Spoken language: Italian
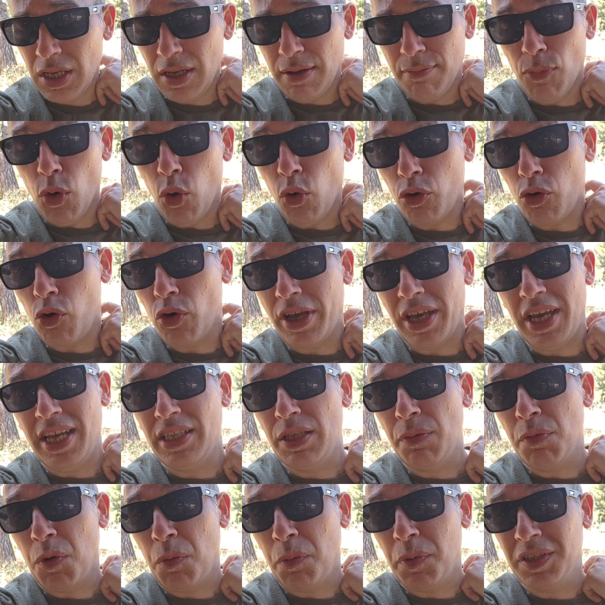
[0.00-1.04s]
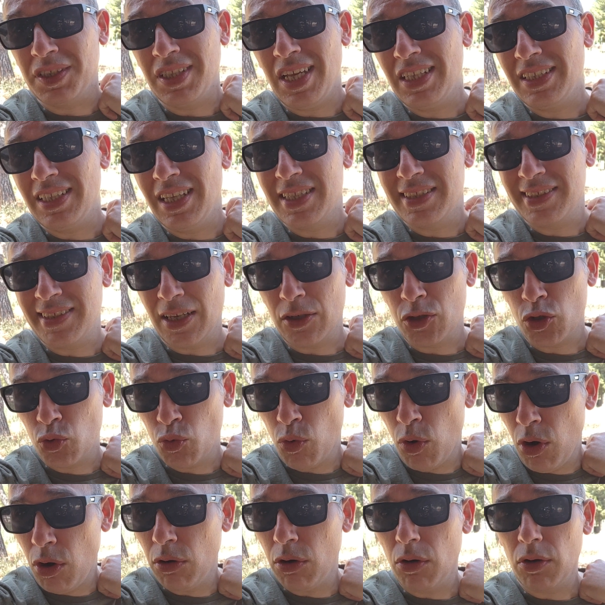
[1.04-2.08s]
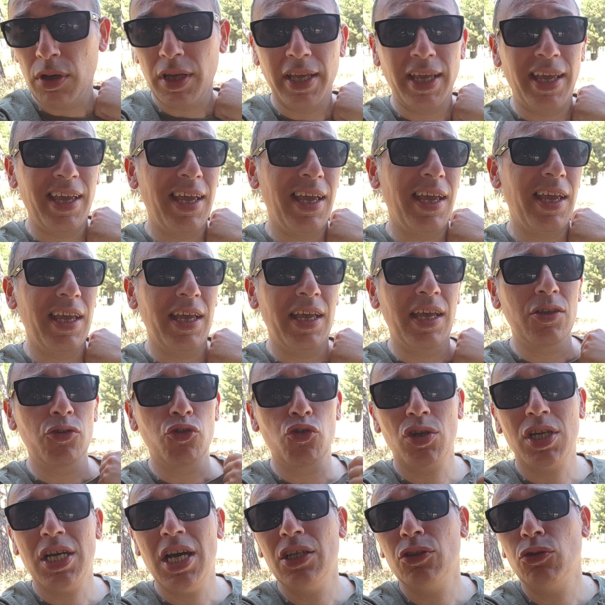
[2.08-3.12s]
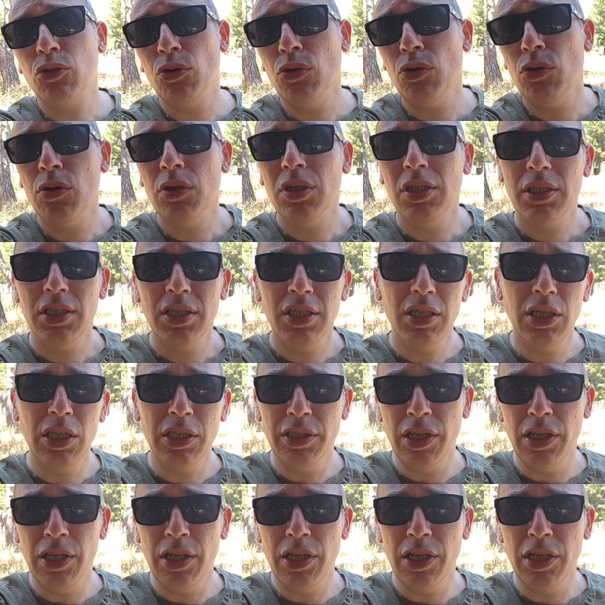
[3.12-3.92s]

Moro che è di proprietà del Sassuolo che ha giocato eh,